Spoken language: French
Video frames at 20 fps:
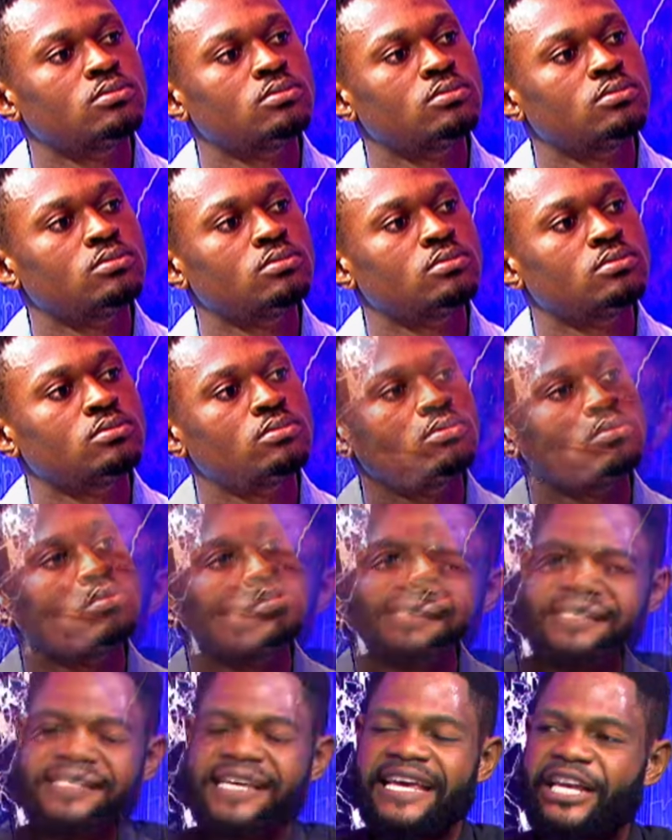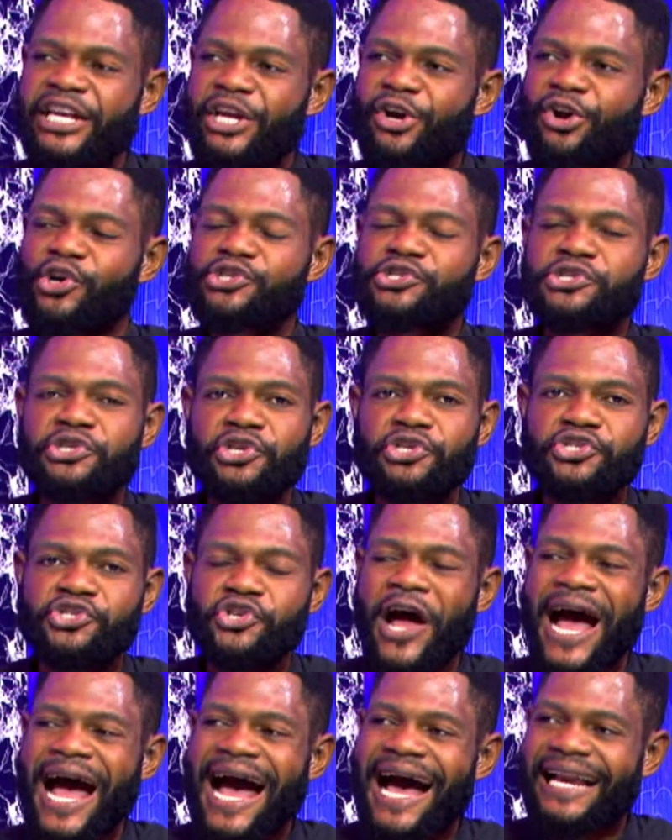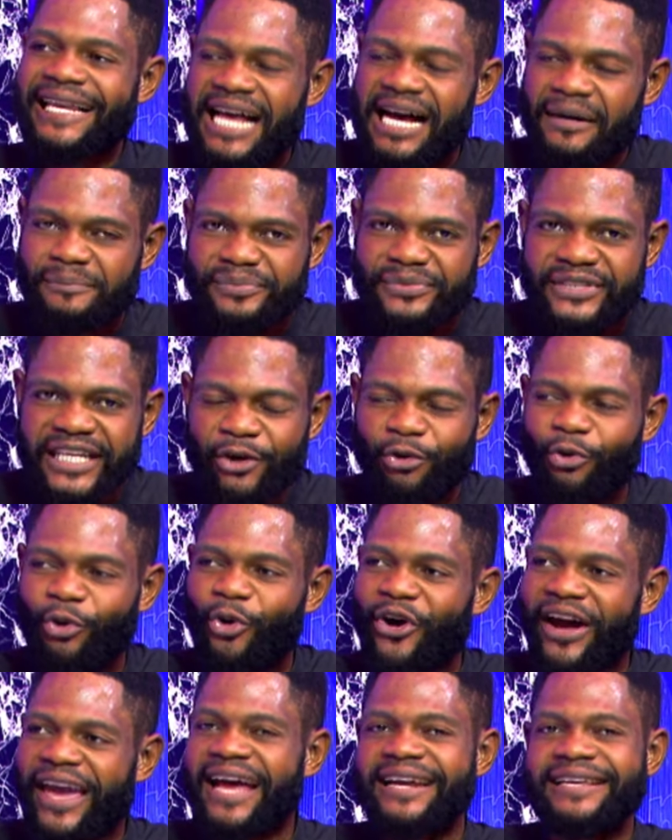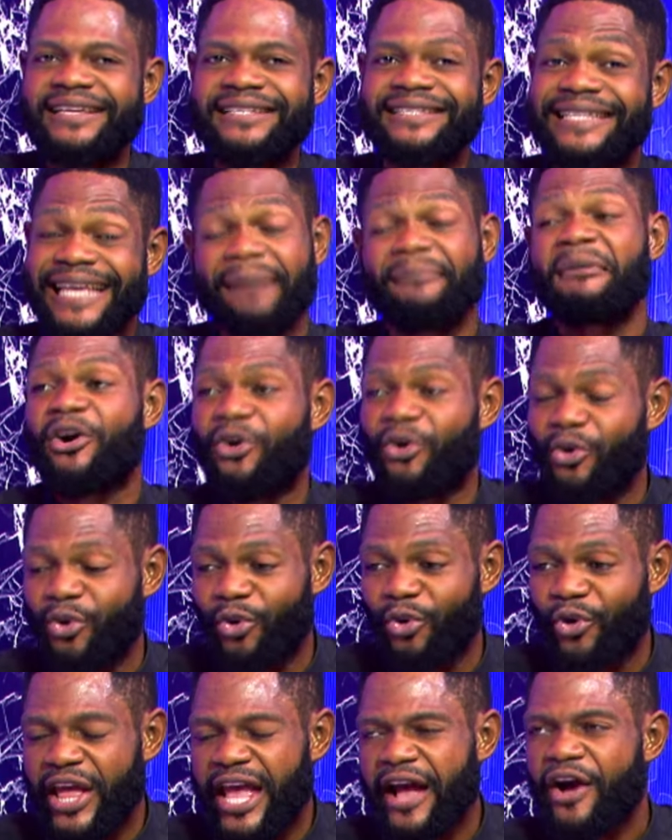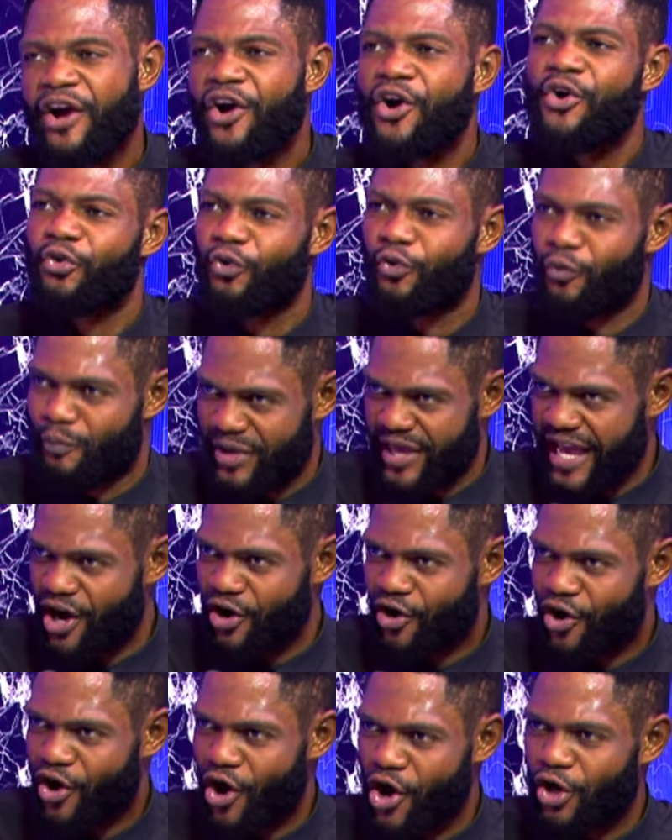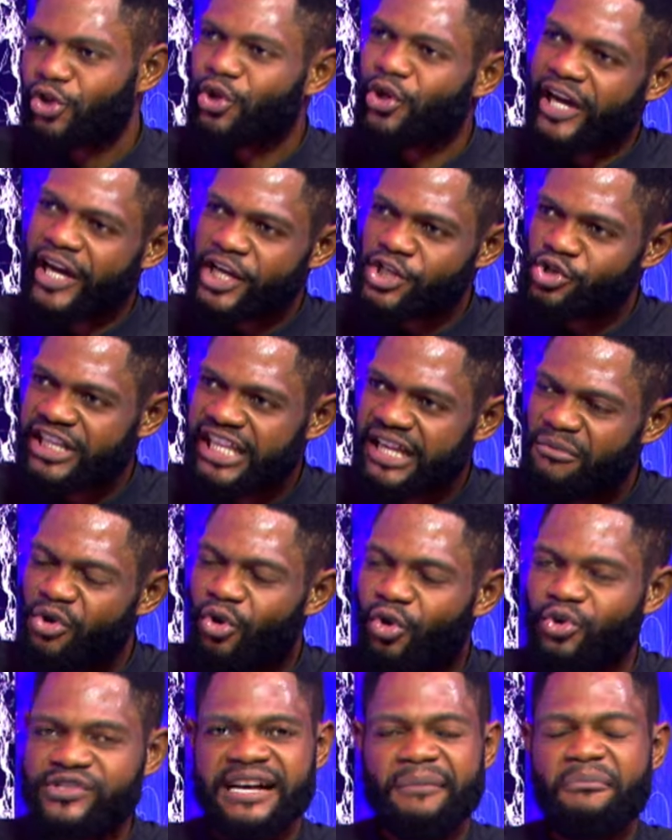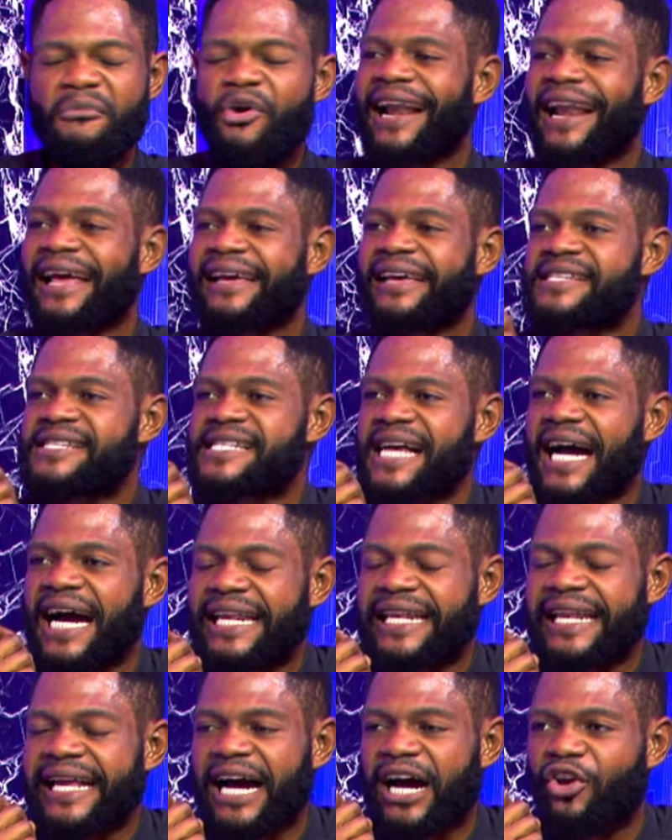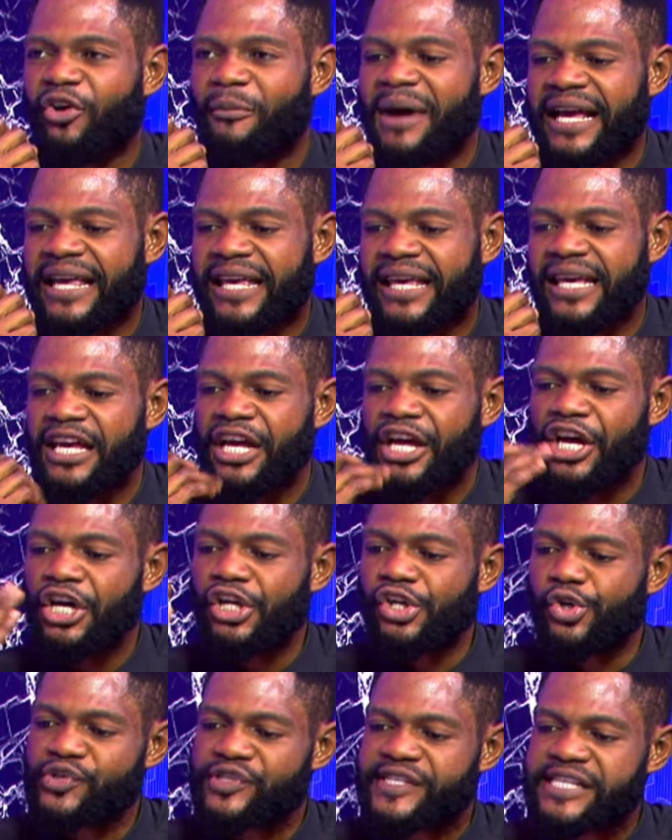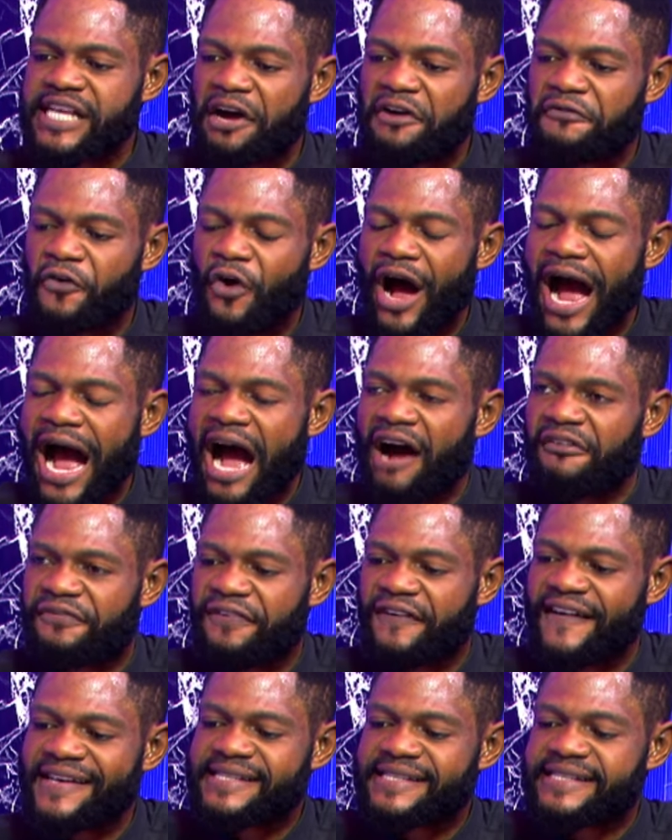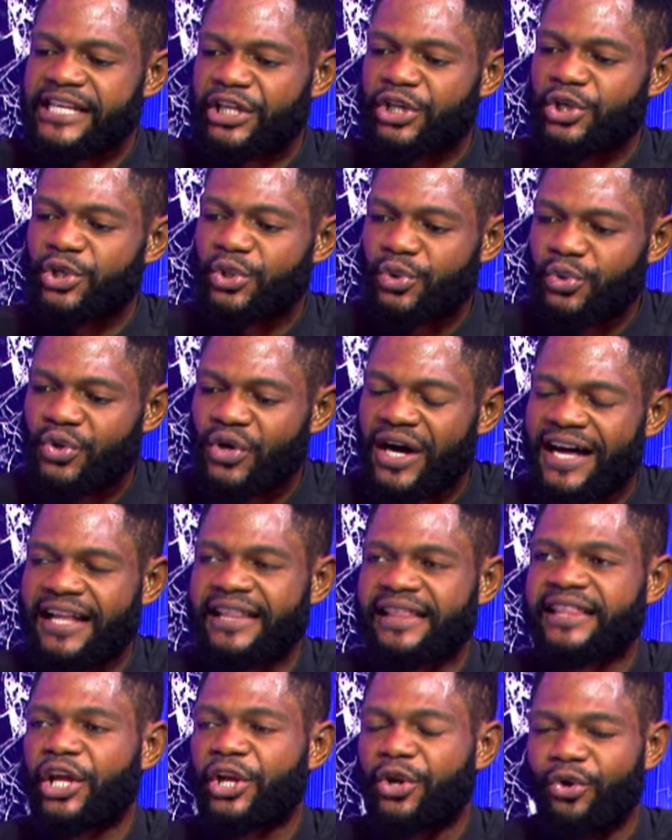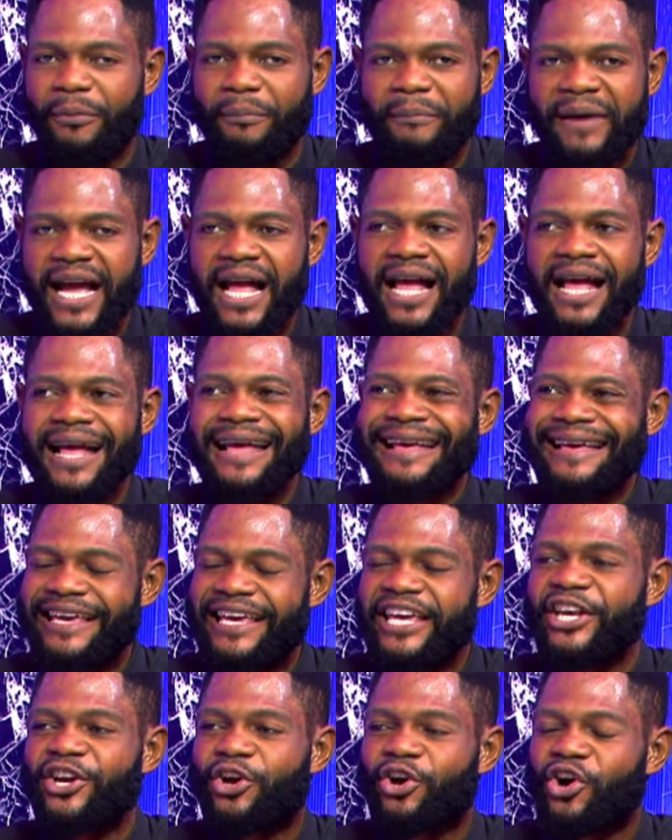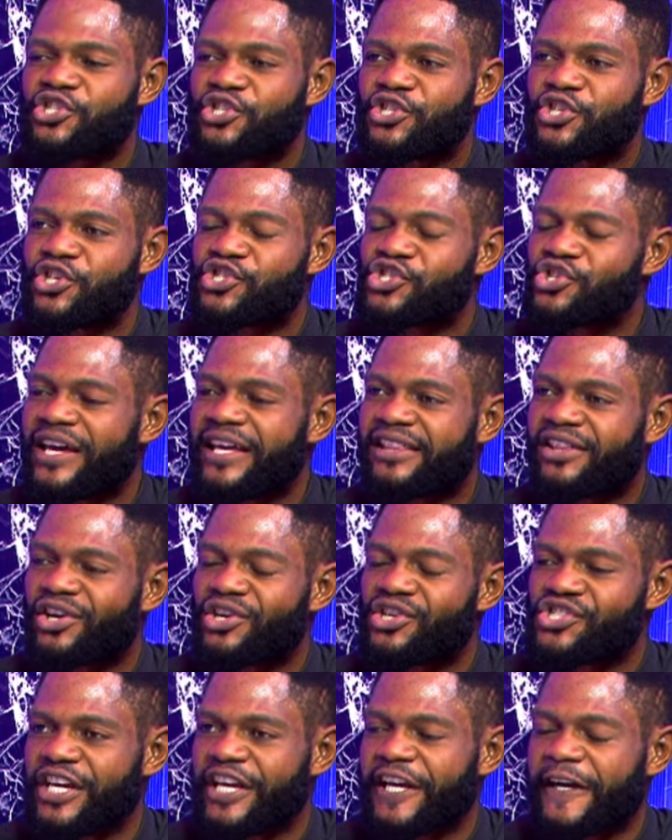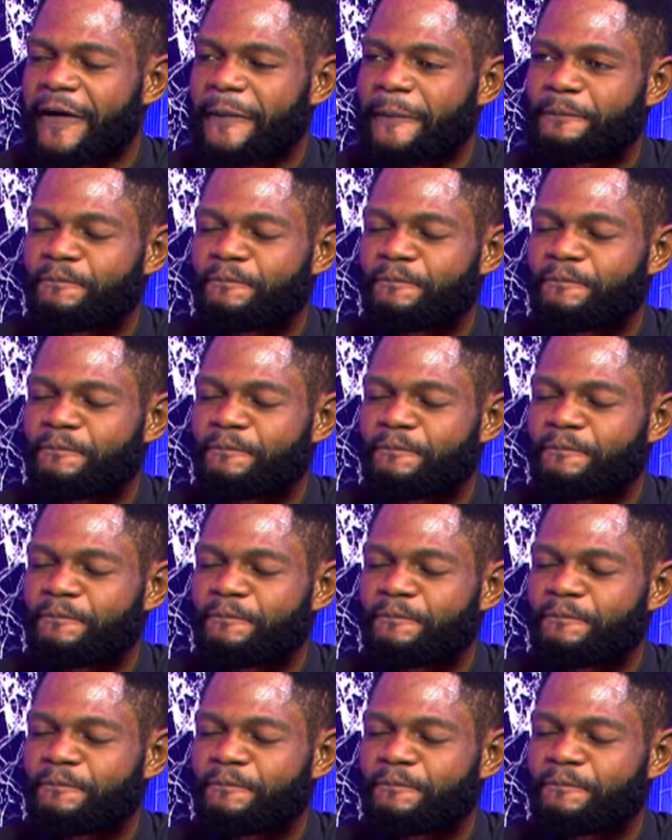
lelo c'est une constitution adaptée aux réalités à congolais ou bien encore te rejoindre de na Kisangani nous avons en face de nous, entre nos mains, une constitution étrangère.